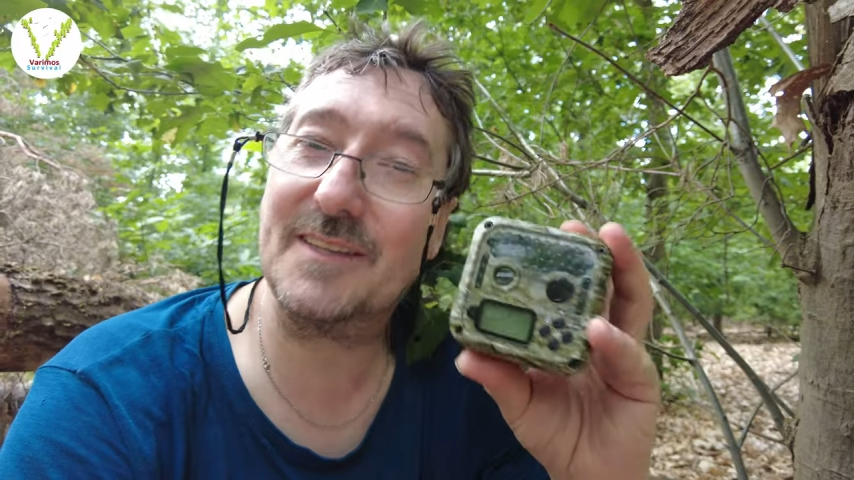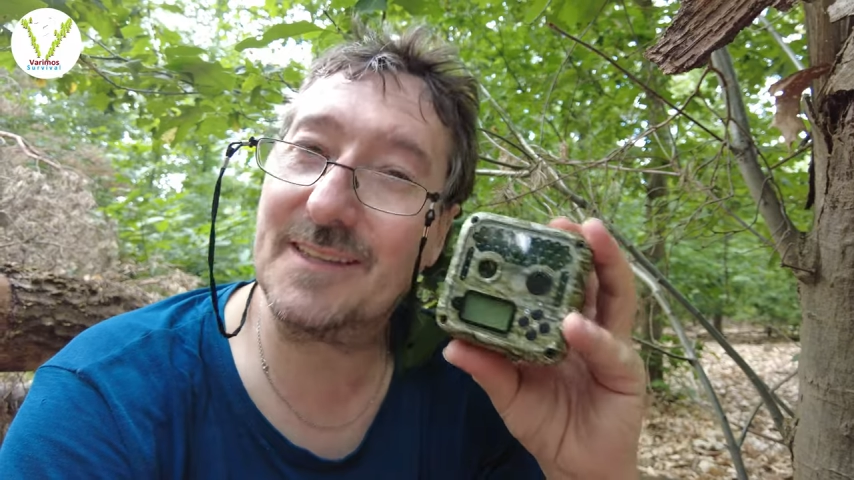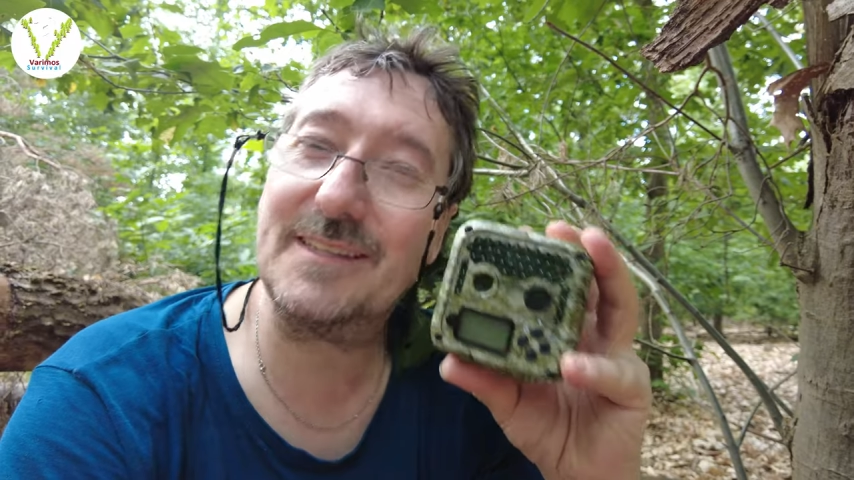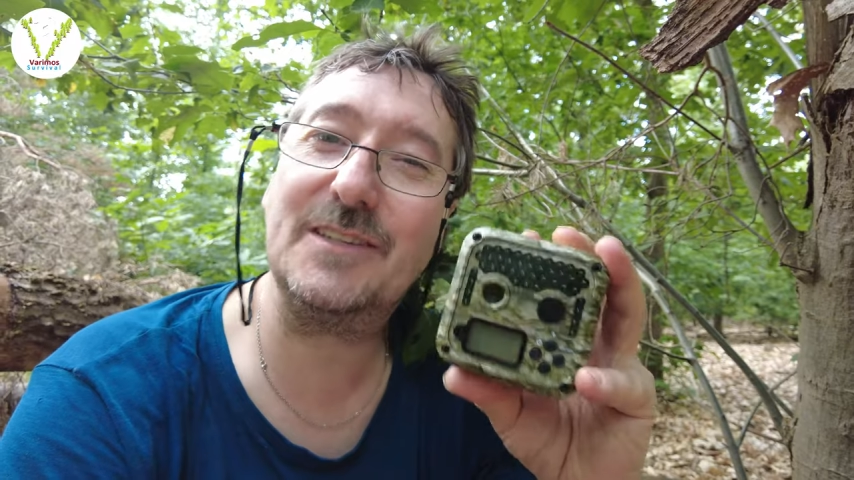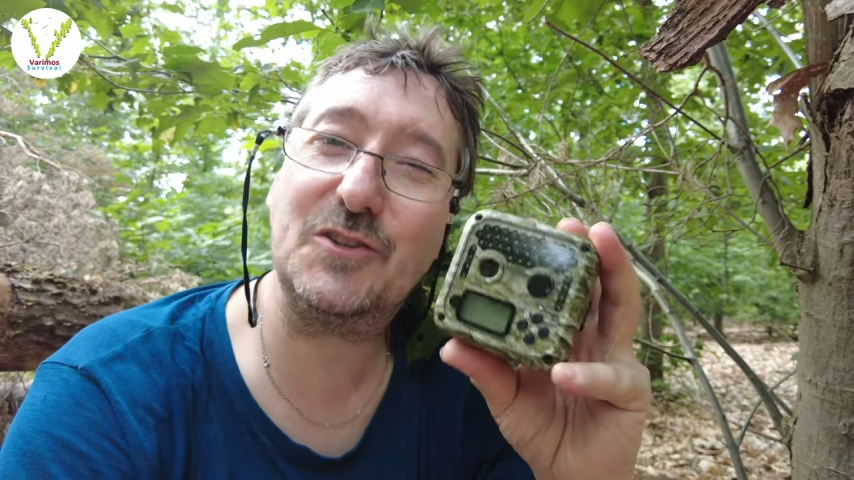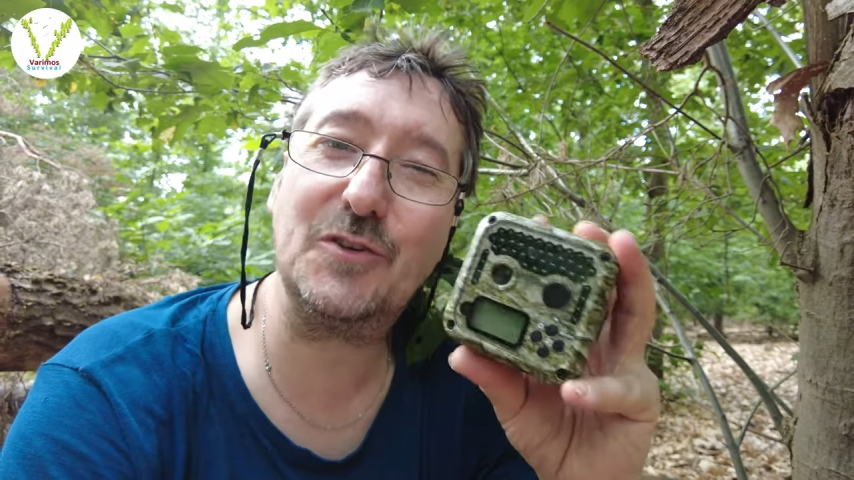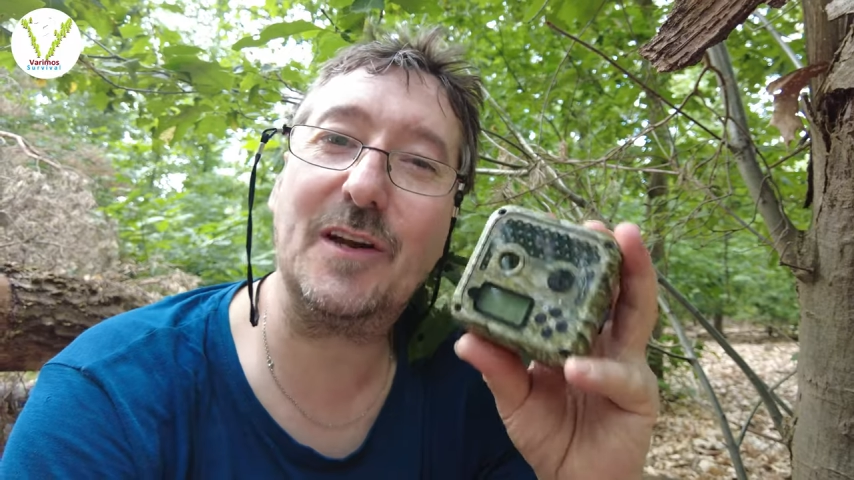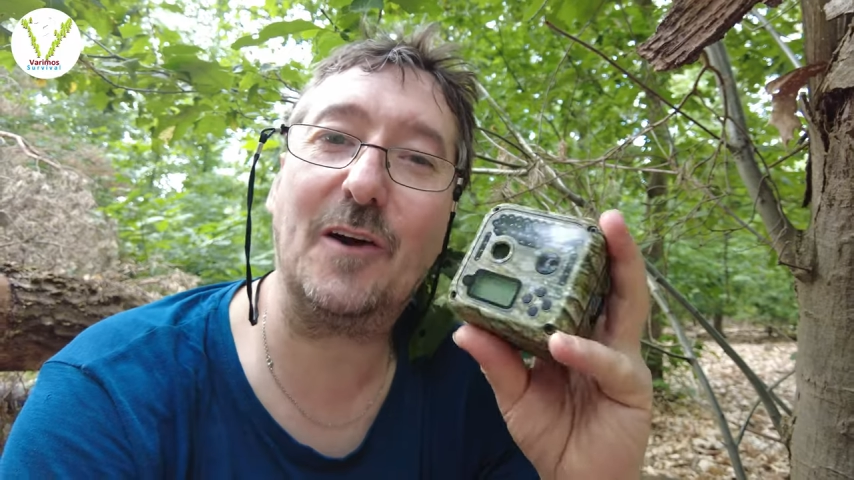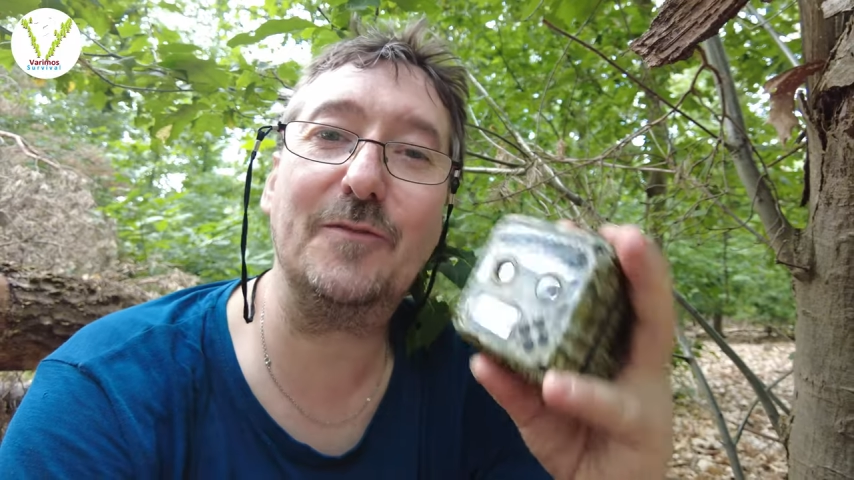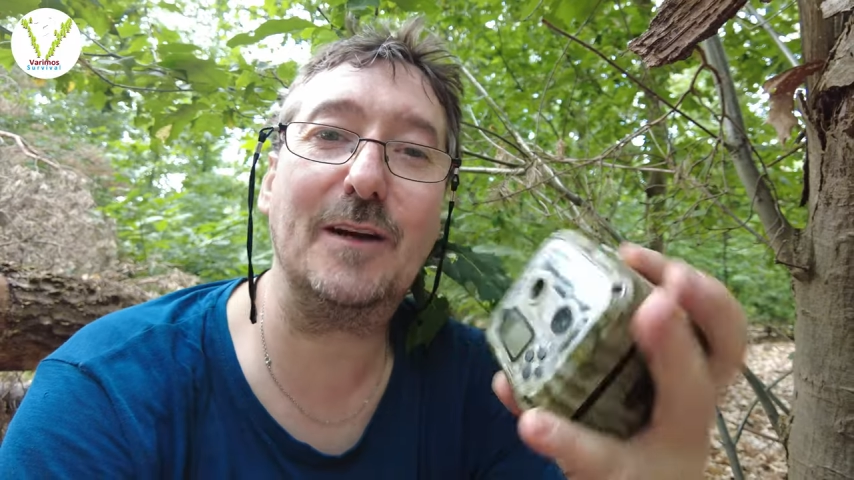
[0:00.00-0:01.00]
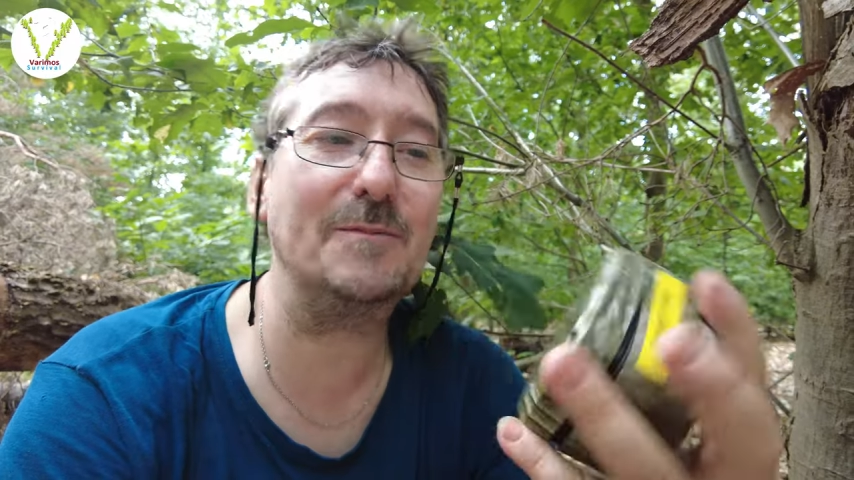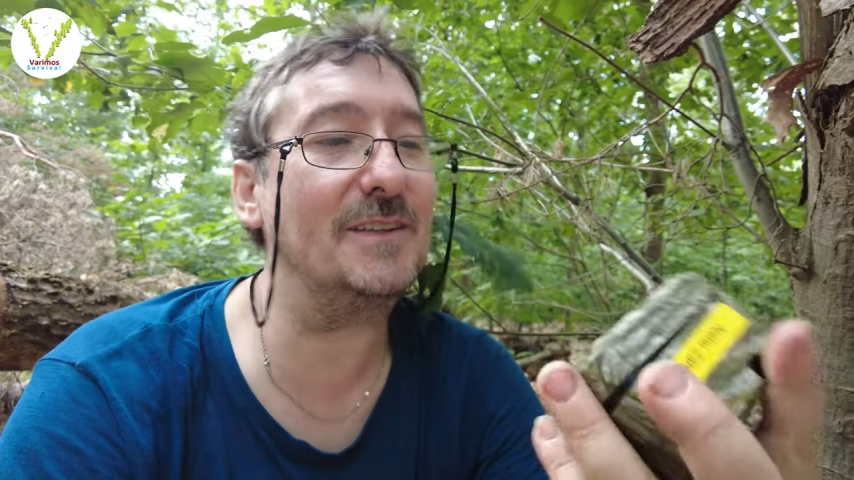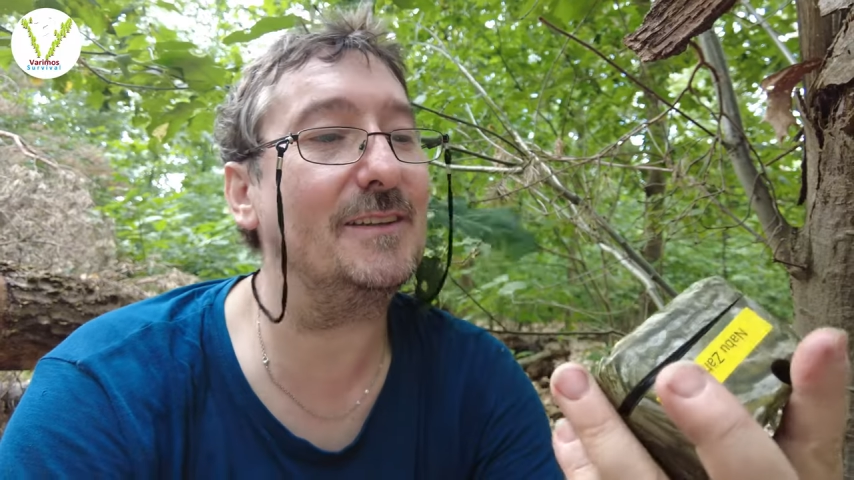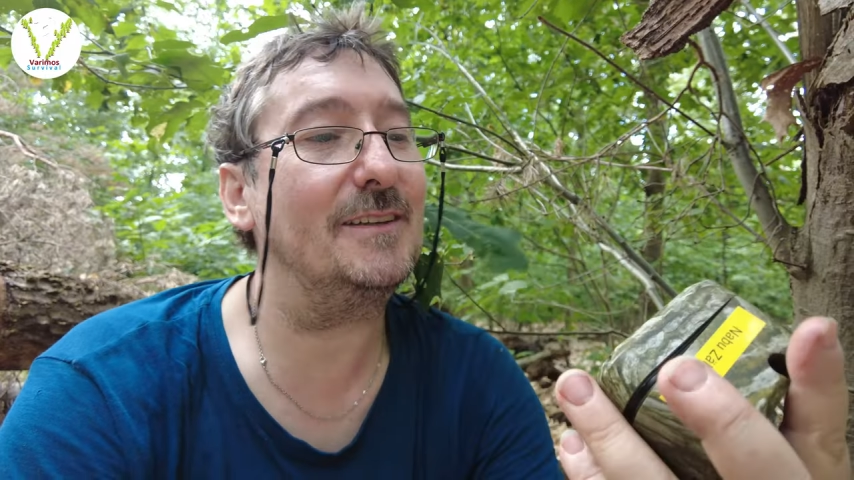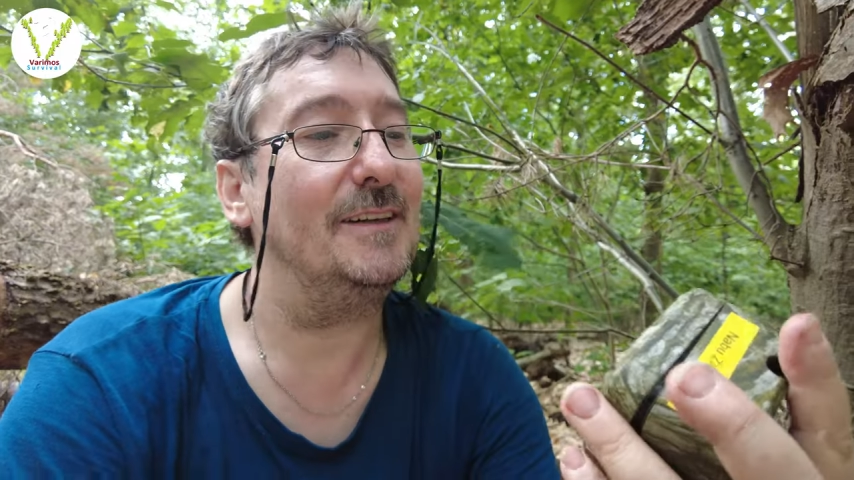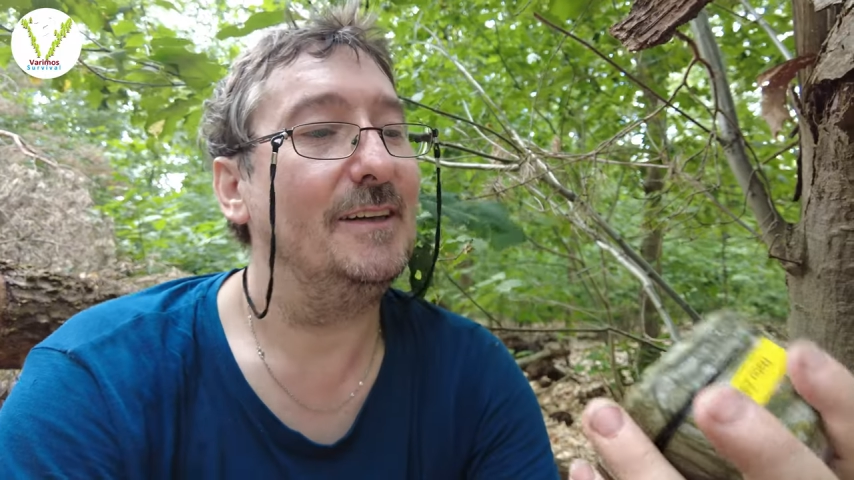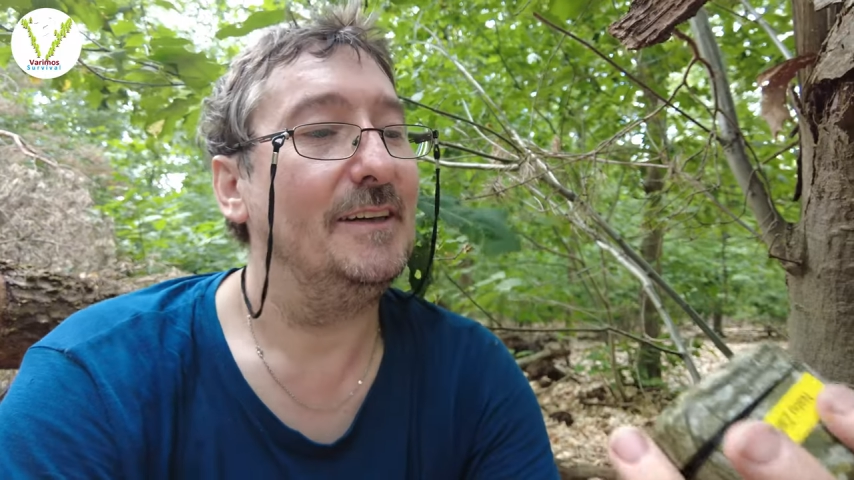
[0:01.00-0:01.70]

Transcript: wenn es richtig schöne Aufnahmen sind.